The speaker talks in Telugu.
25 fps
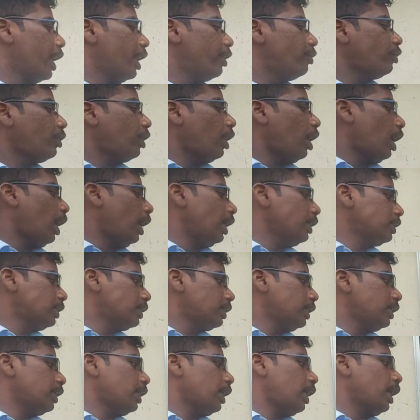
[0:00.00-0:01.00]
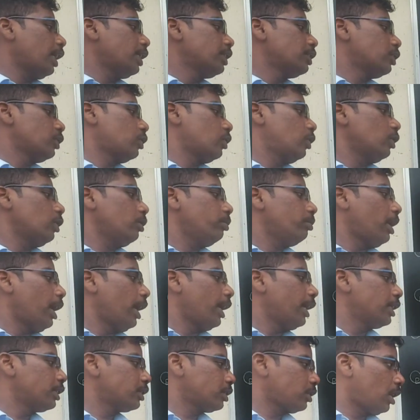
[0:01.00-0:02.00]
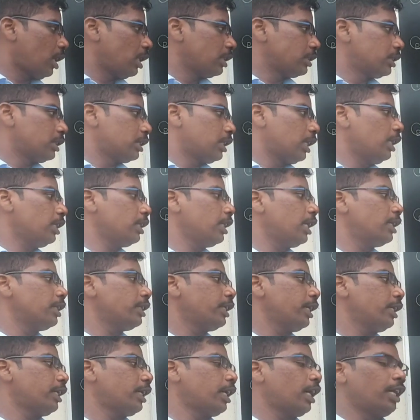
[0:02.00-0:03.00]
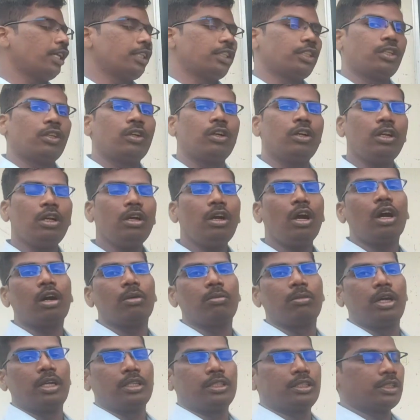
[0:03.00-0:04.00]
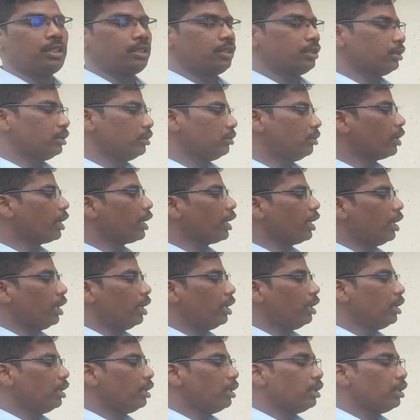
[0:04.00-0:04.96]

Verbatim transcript: ఇఫ్ కాస్ట్ టీటా ఈజ్ ఈక్వల్ టు మైనస్ కాస్ట్ టీటా దెన్ టీటా ఈజ్ ఈక్వల్ టు హౌ మచ్ ఓకేనా